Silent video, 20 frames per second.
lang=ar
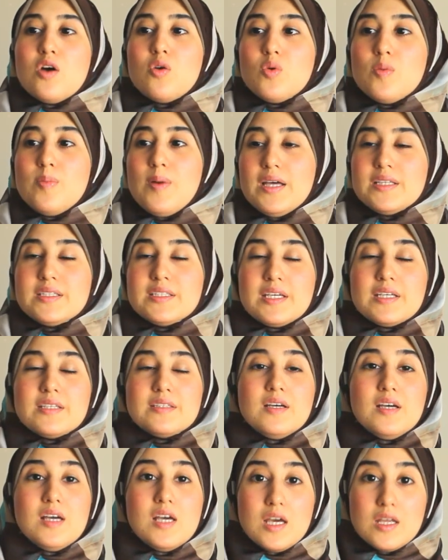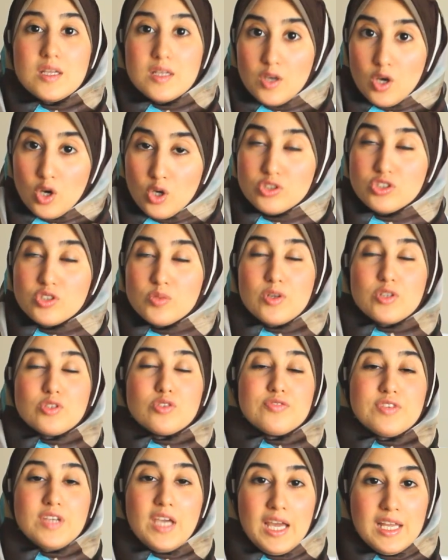وبعد كده نحط
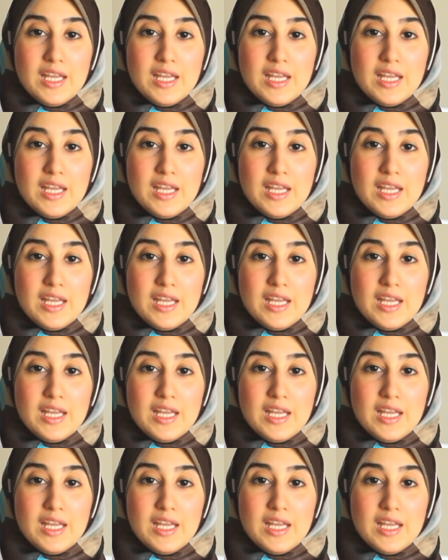برضو في